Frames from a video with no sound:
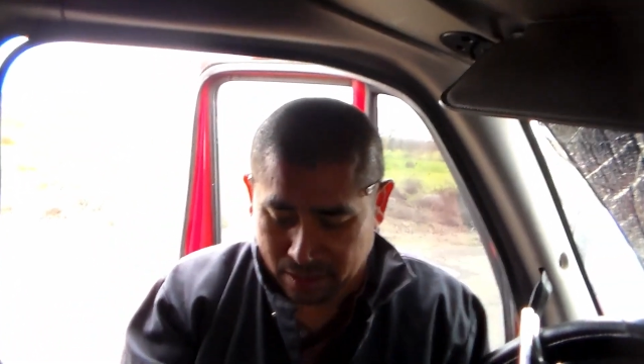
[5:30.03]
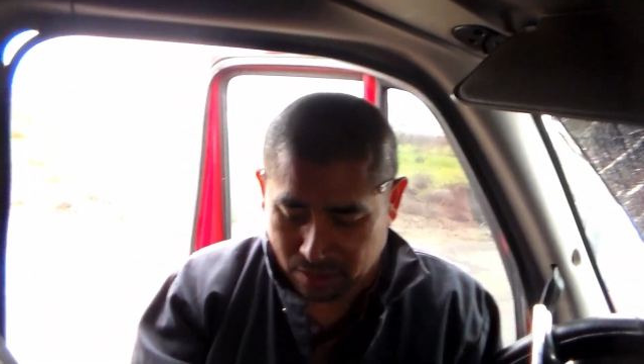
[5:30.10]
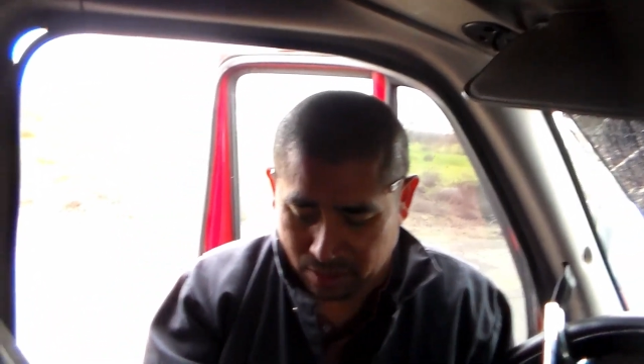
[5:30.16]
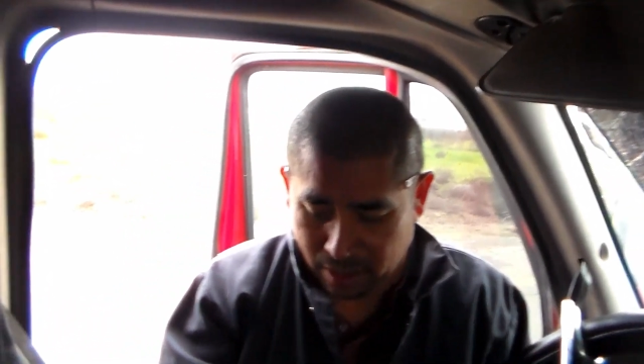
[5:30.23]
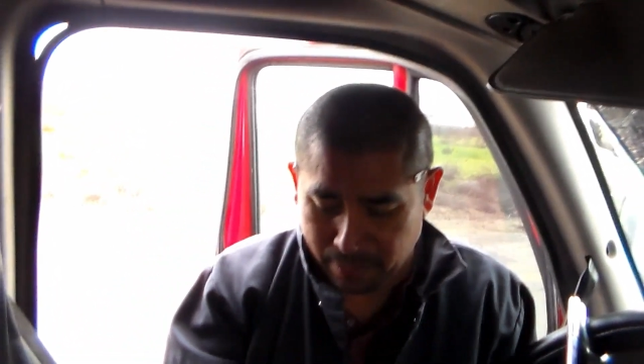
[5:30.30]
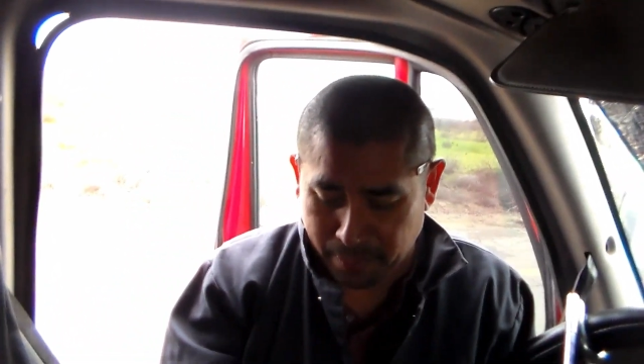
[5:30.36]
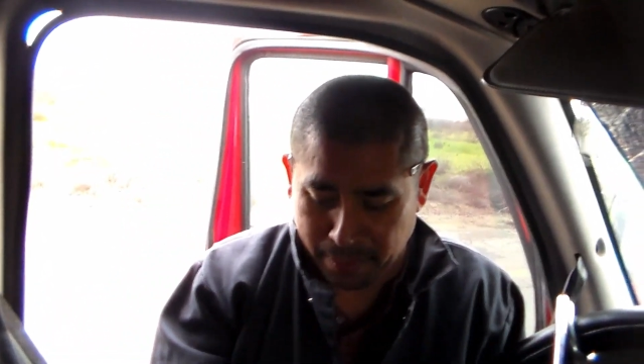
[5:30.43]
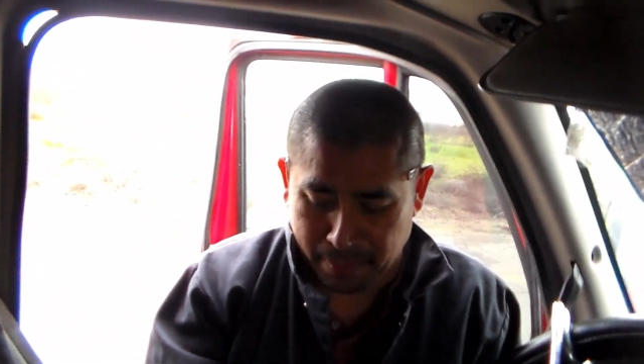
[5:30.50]

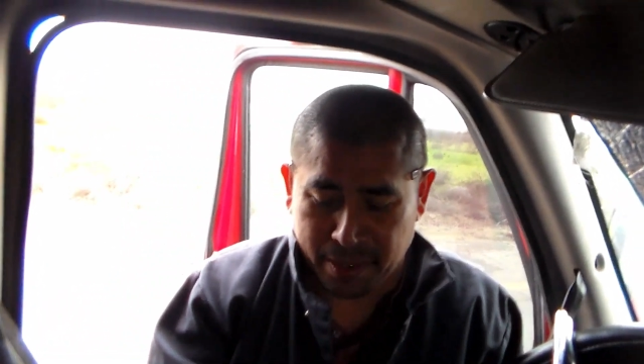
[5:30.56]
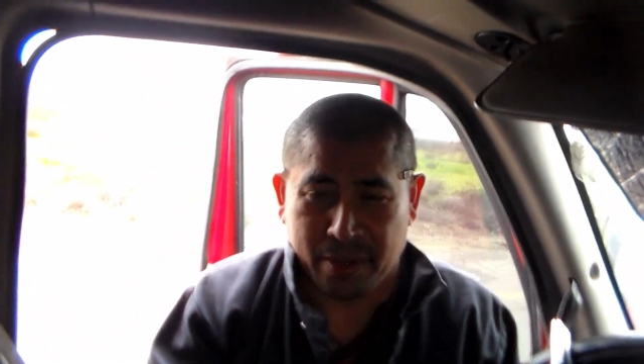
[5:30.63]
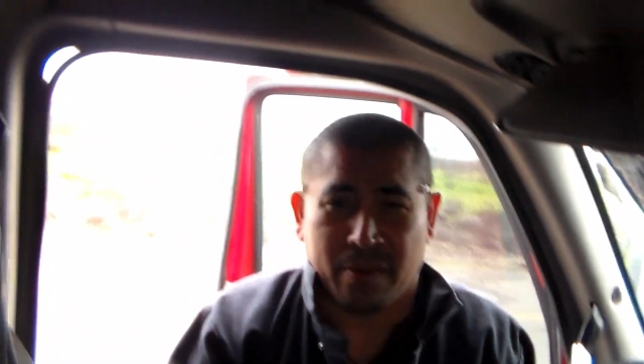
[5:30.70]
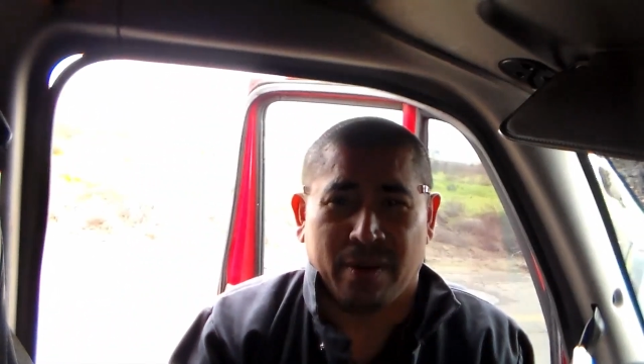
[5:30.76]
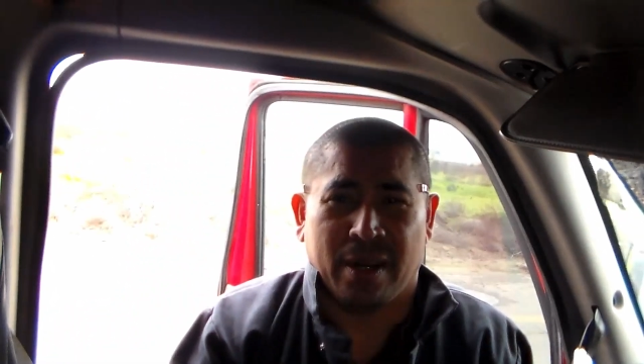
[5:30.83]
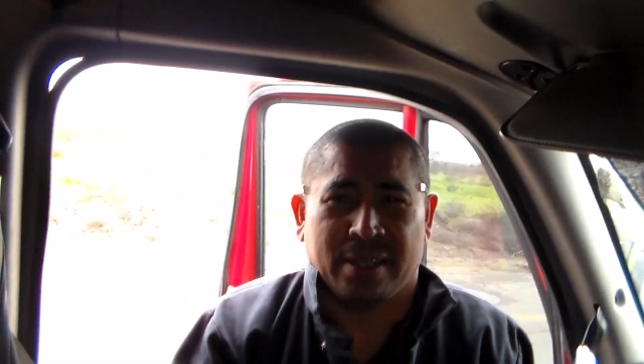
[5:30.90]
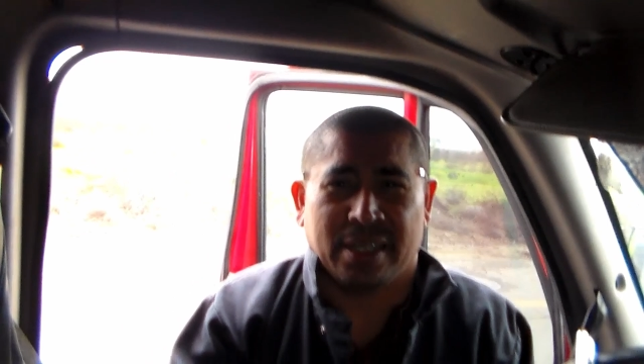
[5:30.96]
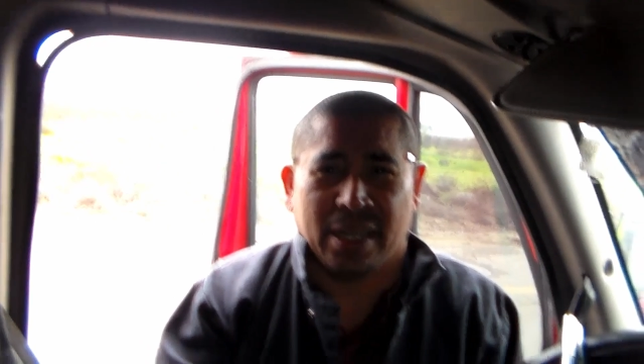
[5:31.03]
Dios es
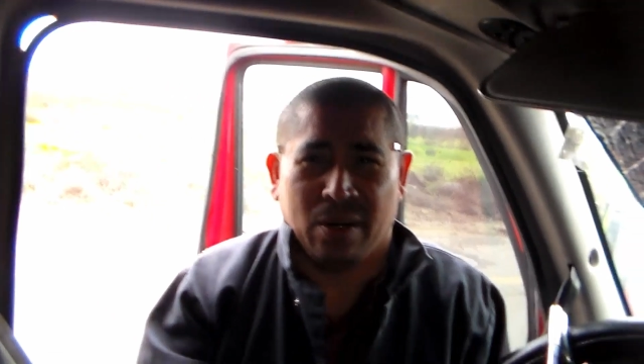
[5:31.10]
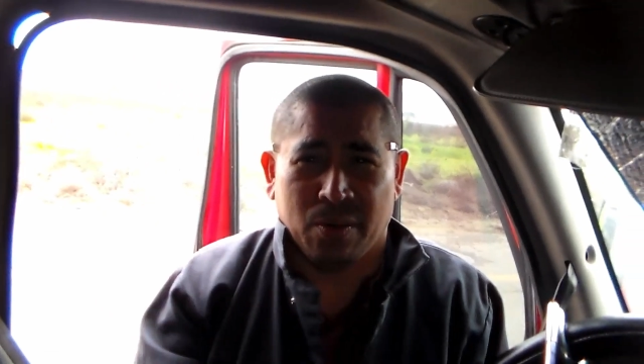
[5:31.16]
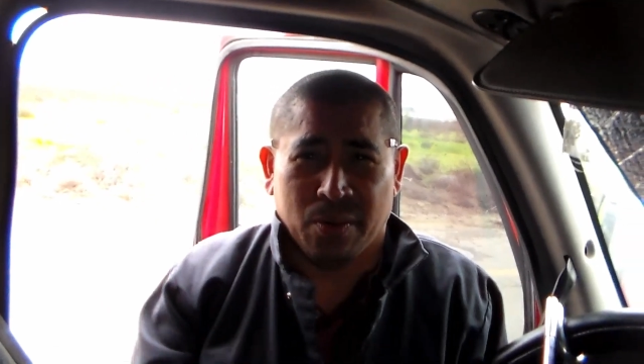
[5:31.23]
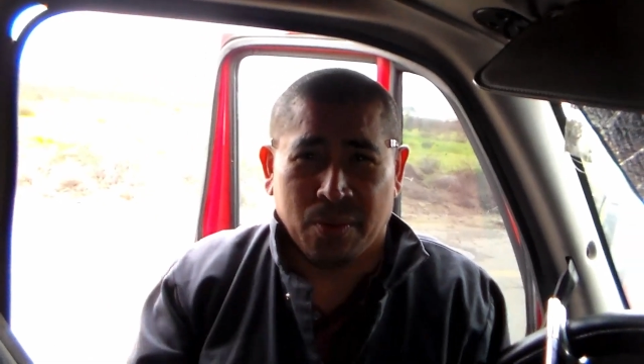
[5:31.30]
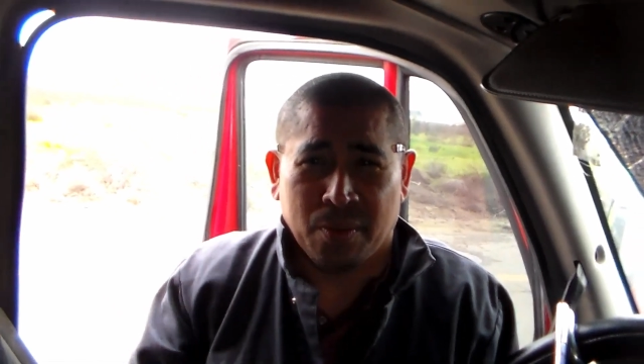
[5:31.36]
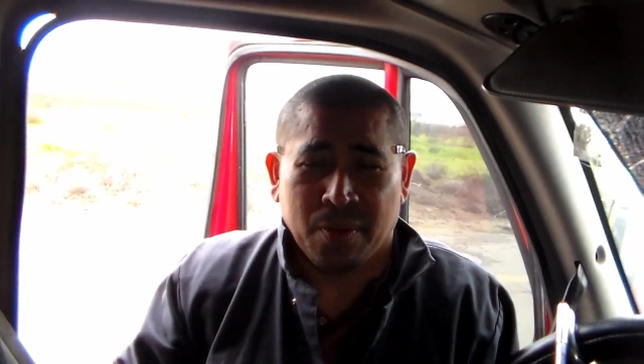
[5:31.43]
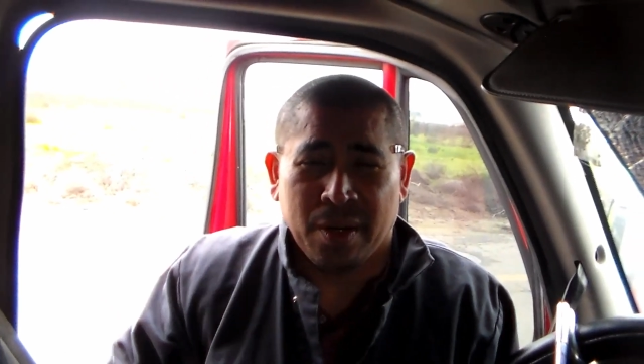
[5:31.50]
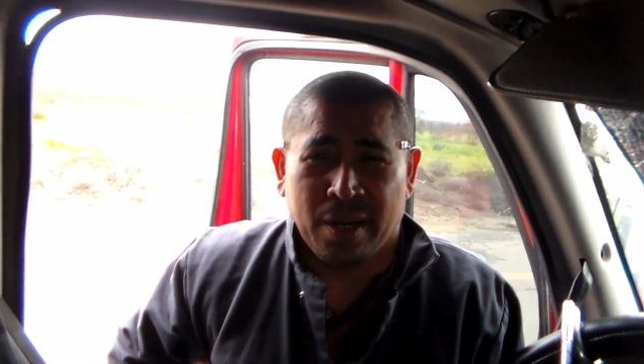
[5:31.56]
primero la
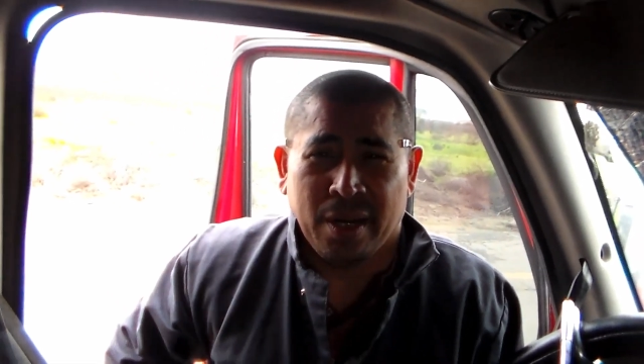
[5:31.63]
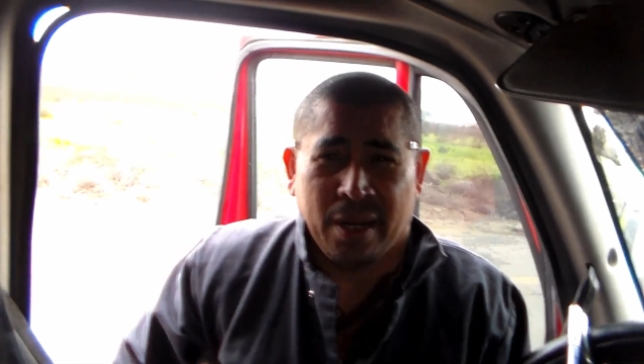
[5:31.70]
salud